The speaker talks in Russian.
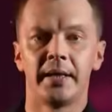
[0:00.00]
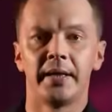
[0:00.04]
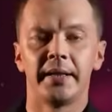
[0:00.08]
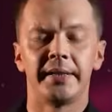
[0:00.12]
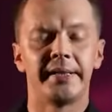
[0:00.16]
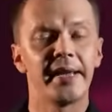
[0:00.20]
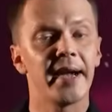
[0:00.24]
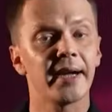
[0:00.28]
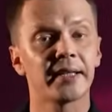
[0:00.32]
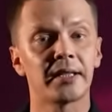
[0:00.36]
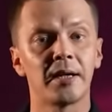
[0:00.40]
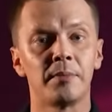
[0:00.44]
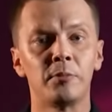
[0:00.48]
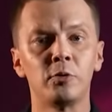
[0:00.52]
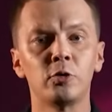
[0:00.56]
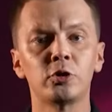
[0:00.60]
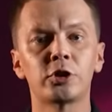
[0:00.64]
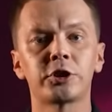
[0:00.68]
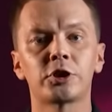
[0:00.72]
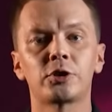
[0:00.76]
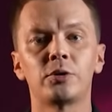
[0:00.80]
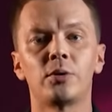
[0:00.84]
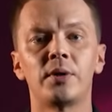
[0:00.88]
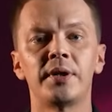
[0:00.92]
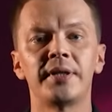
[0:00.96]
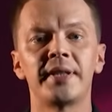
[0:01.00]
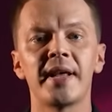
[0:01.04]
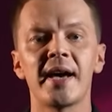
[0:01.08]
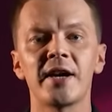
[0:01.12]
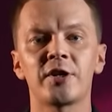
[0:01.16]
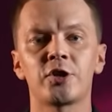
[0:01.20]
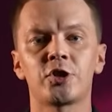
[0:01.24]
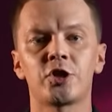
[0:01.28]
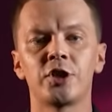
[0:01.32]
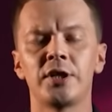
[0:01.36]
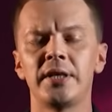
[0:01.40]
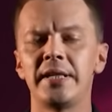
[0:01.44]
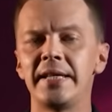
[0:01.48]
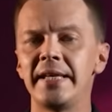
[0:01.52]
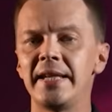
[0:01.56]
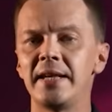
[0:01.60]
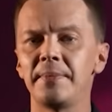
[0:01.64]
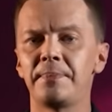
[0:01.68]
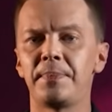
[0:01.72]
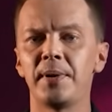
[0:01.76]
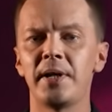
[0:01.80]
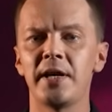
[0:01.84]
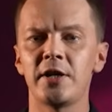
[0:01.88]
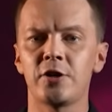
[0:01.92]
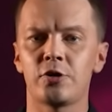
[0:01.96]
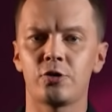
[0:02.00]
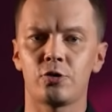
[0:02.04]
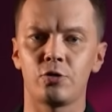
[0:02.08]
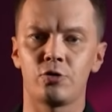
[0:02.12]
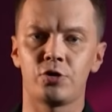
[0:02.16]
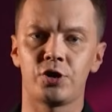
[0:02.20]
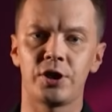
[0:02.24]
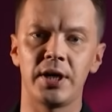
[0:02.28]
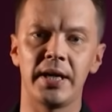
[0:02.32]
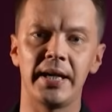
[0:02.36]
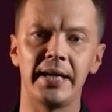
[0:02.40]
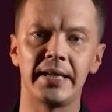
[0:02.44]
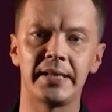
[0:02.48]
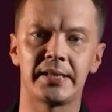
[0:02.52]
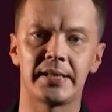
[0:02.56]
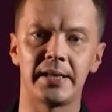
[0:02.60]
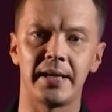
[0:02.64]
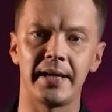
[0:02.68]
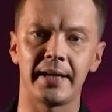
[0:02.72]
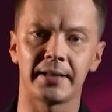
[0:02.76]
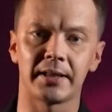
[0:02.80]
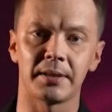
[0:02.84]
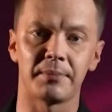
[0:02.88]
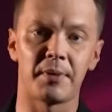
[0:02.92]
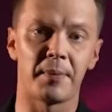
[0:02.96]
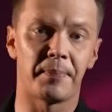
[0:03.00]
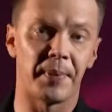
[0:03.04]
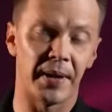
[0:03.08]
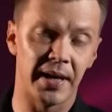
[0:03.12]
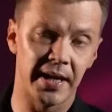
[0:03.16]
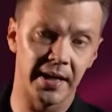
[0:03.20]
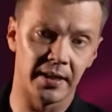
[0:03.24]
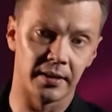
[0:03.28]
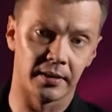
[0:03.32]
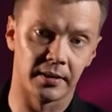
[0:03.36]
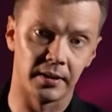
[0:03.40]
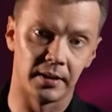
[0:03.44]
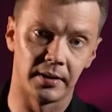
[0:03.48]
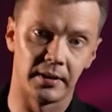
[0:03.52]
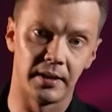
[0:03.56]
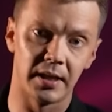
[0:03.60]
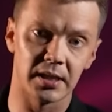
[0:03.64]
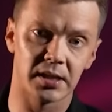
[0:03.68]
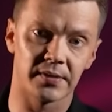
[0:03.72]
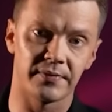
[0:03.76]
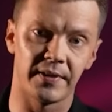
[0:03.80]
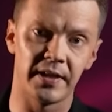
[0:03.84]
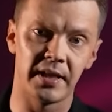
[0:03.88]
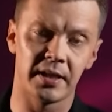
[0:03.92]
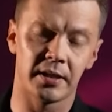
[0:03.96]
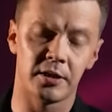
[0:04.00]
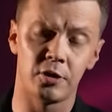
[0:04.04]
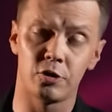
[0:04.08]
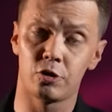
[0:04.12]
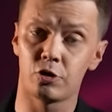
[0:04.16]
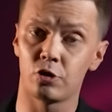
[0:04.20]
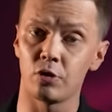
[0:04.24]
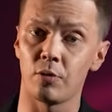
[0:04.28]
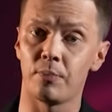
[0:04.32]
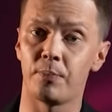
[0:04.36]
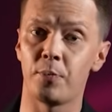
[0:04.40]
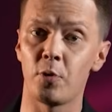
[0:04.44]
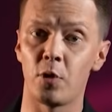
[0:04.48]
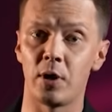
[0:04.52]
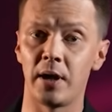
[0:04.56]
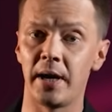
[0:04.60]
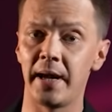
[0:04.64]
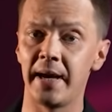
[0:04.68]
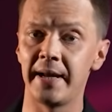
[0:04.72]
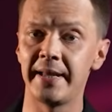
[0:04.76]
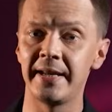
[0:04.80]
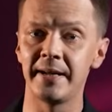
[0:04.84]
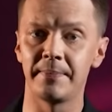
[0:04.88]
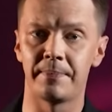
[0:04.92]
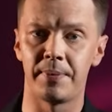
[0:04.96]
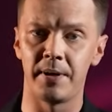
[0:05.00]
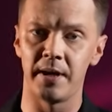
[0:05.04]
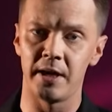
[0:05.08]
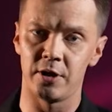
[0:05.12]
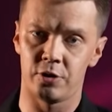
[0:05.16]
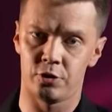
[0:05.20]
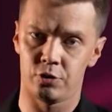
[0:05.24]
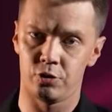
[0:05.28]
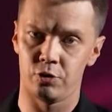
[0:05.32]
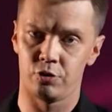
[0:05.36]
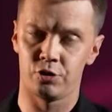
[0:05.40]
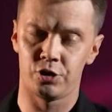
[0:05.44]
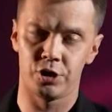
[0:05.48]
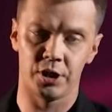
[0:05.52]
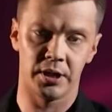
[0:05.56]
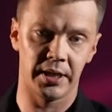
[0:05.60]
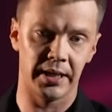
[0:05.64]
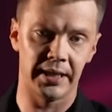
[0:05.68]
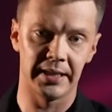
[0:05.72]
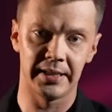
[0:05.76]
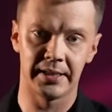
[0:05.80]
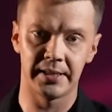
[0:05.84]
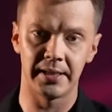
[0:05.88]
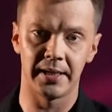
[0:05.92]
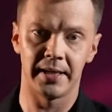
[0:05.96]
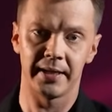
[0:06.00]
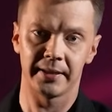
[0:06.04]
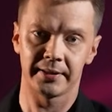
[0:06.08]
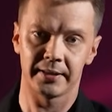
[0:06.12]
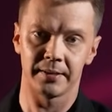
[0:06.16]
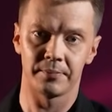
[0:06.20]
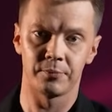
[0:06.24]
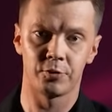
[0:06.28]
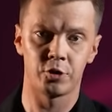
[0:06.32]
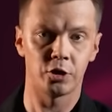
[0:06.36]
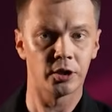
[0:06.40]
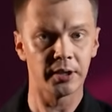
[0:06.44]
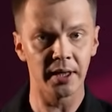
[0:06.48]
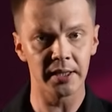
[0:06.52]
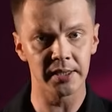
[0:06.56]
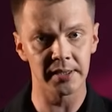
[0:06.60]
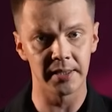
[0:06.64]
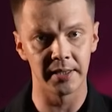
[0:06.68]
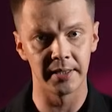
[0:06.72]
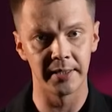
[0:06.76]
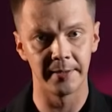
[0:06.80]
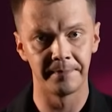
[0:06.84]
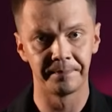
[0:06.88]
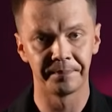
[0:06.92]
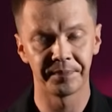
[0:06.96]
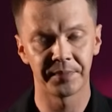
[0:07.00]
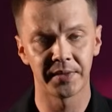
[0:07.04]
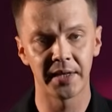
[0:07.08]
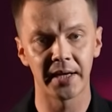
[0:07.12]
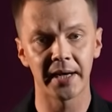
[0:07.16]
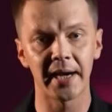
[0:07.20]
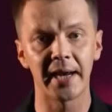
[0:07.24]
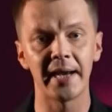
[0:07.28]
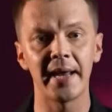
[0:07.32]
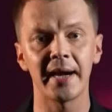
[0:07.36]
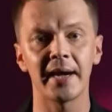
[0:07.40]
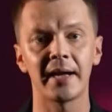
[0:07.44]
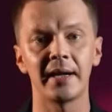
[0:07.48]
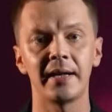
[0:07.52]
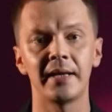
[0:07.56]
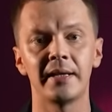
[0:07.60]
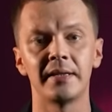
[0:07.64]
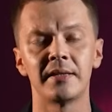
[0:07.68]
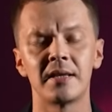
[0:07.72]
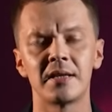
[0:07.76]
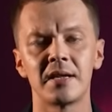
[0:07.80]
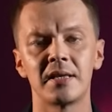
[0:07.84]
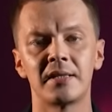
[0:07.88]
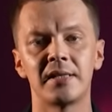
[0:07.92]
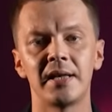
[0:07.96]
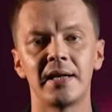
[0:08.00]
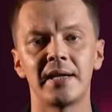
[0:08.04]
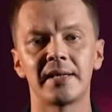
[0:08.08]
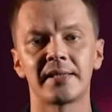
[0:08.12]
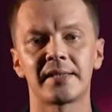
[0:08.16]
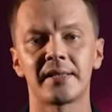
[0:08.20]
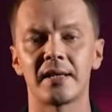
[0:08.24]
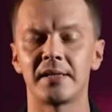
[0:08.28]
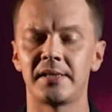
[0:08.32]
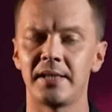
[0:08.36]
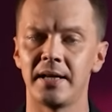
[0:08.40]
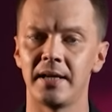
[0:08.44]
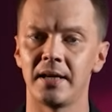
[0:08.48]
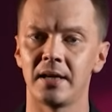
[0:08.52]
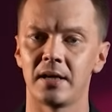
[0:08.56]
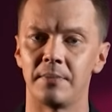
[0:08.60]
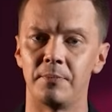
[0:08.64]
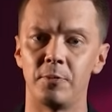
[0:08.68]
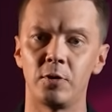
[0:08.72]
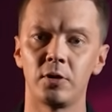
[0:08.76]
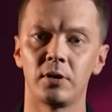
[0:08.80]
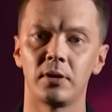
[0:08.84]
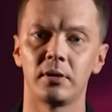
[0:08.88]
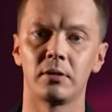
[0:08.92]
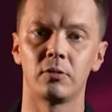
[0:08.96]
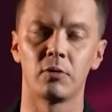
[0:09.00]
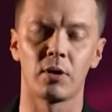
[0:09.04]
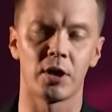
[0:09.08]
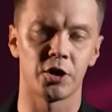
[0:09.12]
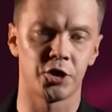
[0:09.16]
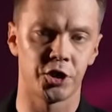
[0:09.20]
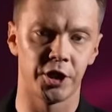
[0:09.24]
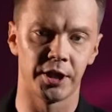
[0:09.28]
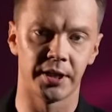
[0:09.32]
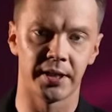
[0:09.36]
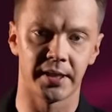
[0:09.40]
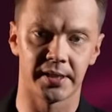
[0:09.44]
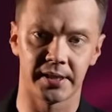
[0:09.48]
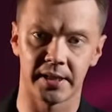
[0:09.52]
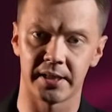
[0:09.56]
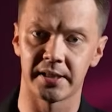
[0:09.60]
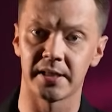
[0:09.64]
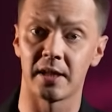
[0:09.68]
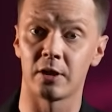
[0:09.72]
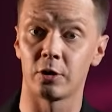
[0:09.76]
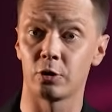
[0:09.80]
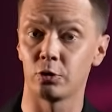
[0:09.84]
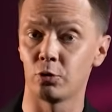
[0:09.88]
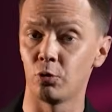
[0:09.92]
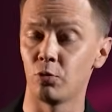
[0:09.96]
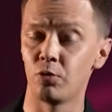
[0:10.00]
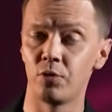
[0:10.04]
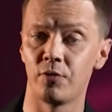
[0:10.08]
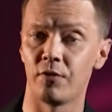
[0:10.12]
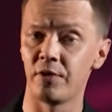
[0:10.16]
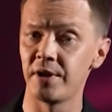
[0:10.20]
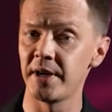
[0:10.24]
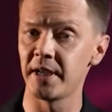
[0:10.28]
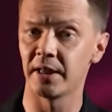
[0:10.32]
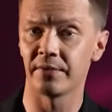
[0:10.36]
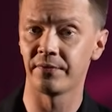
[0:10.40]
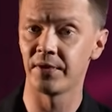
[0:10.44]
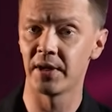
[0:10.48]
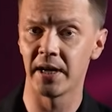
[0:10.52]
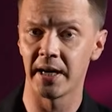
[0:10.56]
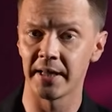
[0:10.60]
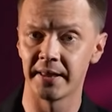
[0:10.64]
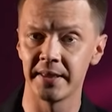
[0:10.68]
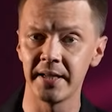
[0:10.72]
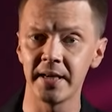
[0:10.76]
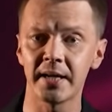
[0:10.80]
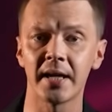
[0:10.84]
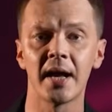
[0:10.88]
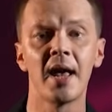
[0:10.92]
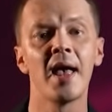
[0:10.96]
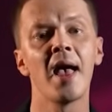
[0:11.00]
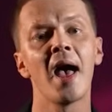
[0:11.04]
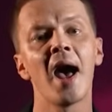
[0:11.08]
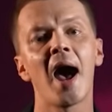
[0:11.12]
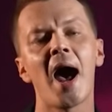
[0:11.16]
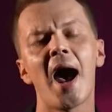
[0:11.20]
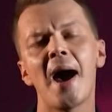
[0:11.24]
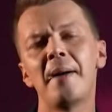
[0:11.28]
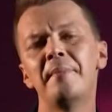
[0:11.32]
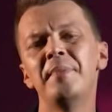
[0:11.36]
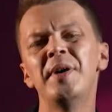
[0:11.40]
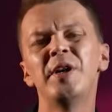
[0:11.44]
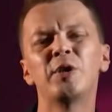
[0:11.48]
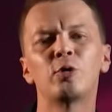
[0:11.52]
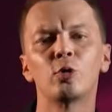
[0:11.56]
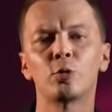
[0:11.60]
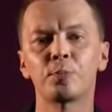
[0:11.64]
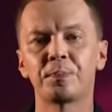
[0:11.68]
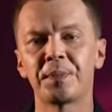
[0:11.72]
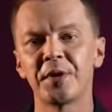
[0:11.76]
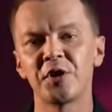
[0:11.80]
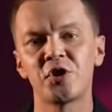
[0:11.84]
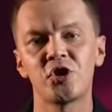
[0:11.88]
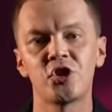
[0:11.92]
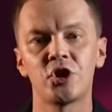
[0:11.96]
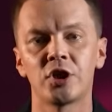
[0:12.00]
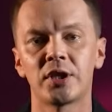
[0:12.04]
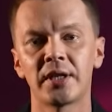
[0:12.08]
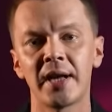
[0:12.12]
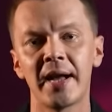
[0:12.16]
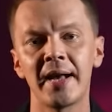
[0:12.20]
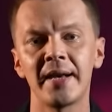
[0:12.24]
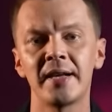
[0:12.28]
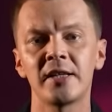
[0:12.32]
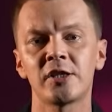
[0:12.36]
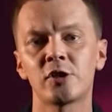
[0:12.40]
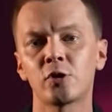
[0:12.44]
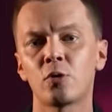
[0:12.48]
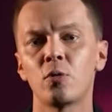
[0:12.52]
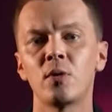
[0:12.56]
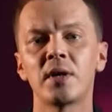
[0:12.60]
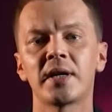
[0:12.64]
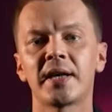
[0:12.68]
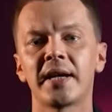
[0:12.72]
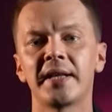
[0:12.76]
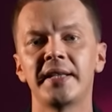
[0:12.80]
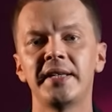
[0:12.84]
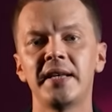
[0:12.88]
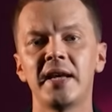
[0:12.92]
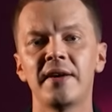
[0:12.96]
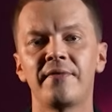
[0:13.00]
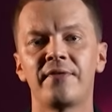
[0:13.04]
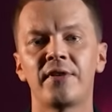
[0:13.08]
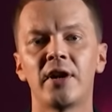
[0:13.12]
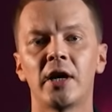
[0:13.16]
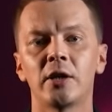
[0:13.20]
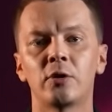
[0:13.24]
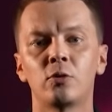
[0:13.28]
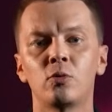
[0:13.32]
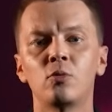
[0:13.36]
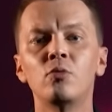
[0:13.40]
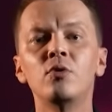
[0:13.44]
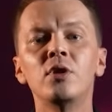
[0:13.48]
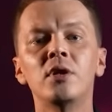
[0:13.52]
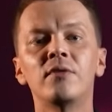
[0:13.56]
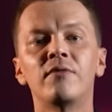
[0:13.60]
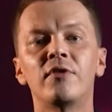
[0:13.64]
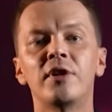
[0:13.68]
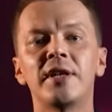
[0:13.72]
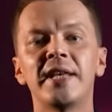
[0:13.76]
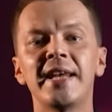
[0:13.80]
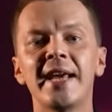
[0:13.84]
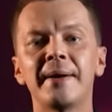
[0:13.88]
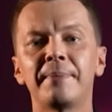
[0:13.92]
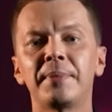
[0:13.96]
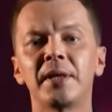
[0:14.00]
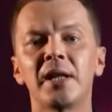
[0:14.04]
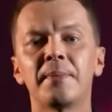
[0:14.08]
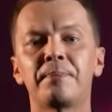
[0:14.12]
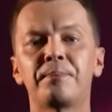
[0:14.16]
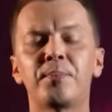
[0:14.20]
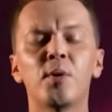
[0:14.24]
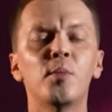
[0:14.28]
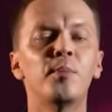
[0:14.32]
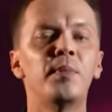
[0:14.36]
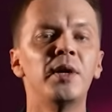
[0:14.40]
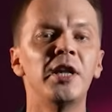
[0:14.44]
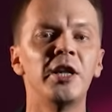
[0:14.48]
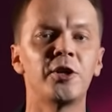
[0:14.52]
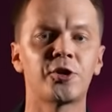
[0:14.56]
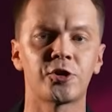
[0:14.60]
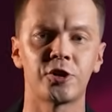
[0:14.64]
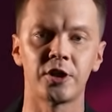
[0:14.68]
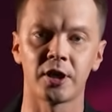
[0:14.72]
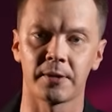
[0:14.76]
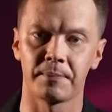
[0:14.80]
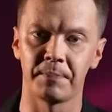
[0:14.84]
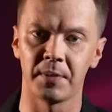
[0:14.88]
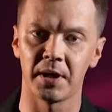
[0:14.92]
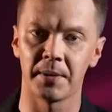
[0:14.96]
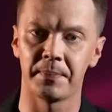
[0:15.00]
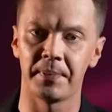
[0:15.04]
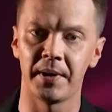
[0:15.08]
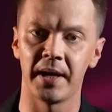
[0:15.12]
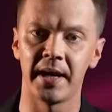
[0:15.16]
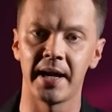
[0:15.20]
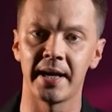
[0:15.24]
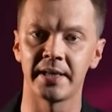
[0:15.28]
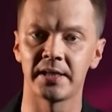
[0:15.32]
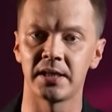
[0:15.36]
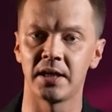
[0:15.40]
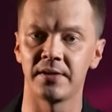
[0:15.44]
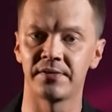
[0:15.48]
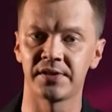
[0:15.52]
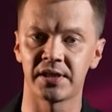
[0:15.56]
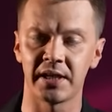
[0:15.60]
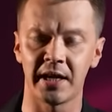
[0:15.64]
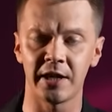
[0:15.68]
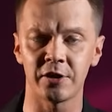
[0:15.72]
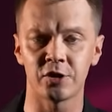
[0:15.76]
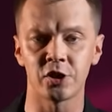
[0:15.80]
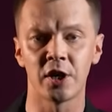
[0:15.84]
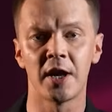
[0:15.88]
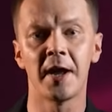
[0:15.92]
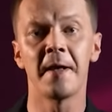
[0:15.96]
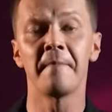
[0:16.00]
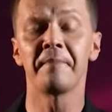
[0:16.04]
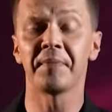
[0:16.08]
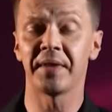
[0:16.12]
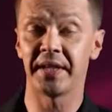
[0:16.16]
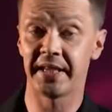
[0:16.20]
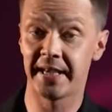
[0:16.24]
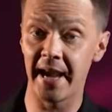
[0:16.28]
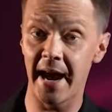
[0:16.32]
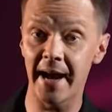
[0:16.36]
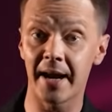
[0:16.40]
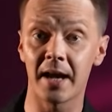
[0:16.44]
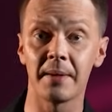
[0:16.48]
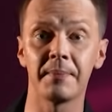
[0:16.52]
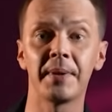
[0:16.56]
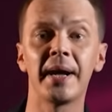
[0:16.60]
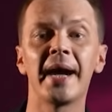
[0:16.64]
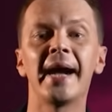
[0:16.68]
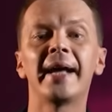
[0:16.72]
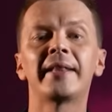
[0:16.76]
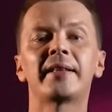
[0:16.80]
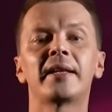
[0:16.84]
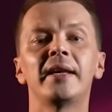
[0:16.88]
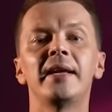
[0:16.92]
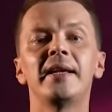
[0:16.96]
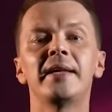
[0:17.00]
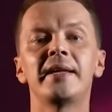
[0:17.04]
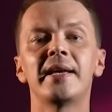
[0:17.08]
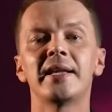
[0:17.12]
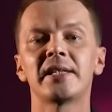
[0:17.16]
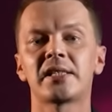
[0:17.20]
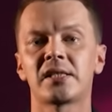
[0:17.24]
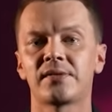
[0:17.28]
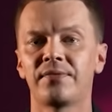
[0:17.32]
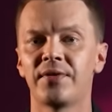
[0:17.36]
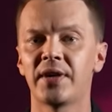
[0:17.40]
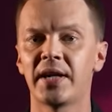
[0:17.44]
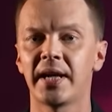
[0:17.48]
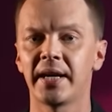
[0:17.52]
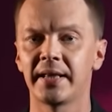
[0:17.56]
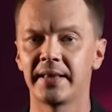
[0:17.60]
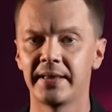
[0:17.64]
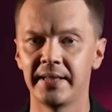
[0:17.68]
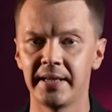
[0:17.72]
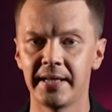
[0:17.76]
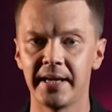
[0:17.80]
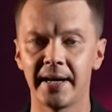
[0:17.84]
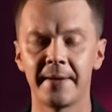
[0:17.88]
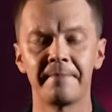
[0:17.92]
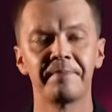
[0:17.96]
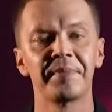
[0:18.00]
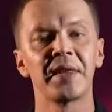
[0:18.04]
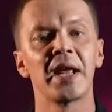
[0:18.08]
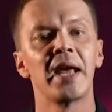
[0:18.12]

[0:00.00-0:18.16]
Я к тому, что наши не блещущие интеллектом оппоненты для своих еще более не блещущих интеллектом читателей накалякали на неделе статеек. Мол, Лукашенко сказал, что у него нет выходных, а мы тут посчитали, сколько дней в году у него не было публичных мероприятий и встреч. Якобы это и есть выходные.